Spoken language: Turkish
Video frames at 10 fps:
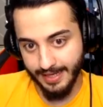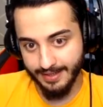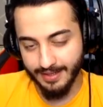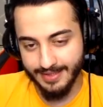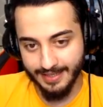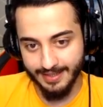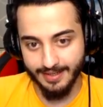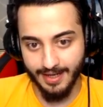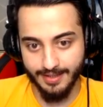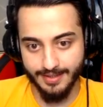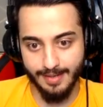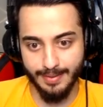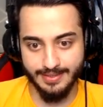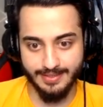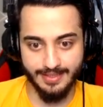Tekrar tekrar
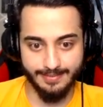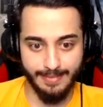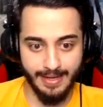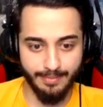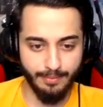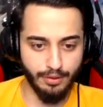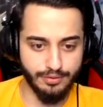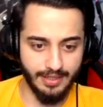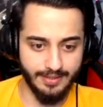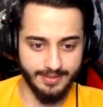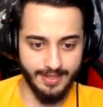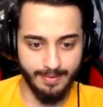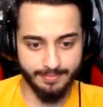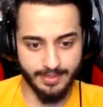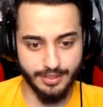kaldıramazsınız. Mermim olsaydı tamam